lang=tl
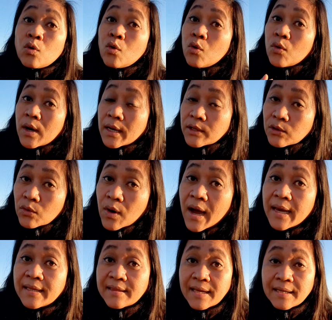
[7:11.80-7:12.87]
kung kayo
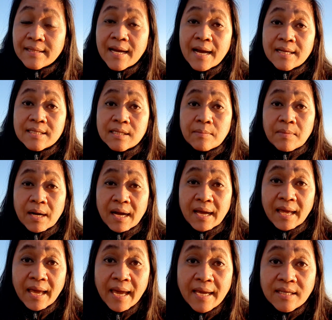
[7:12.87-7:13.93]
ay dadaan sa mga
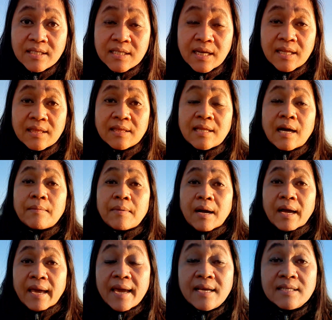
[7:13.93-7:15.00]
agent ng
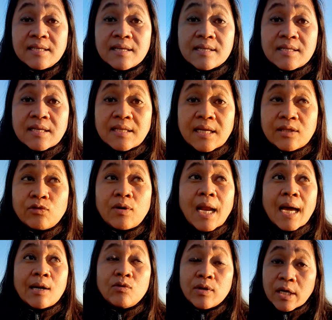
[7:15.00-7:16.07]
mga agency dito
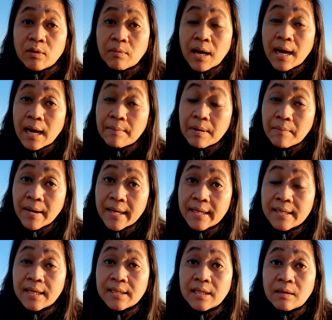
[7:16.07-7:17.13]
lalo na yung mga
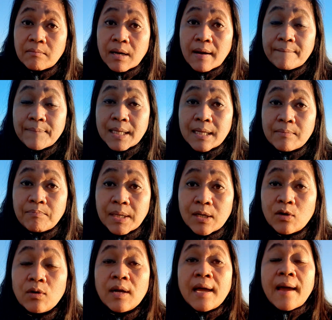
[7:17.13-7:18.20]
kababayan nating mga
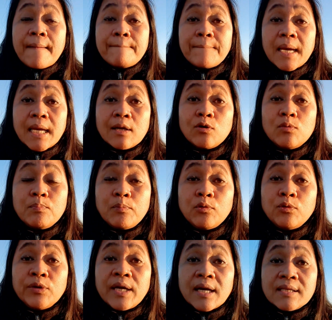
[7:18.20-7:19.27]
Pilipino meron
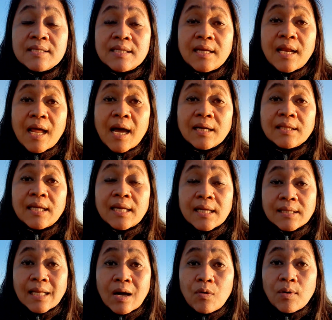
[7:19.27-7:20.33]
po yan silang
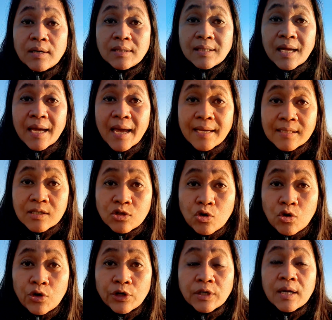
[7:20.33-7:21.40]
tinatawag na
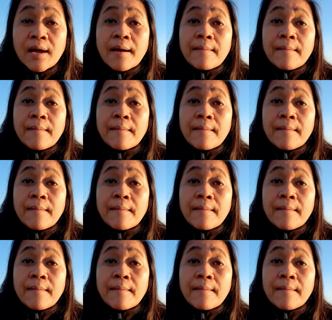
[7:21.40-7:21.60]
escort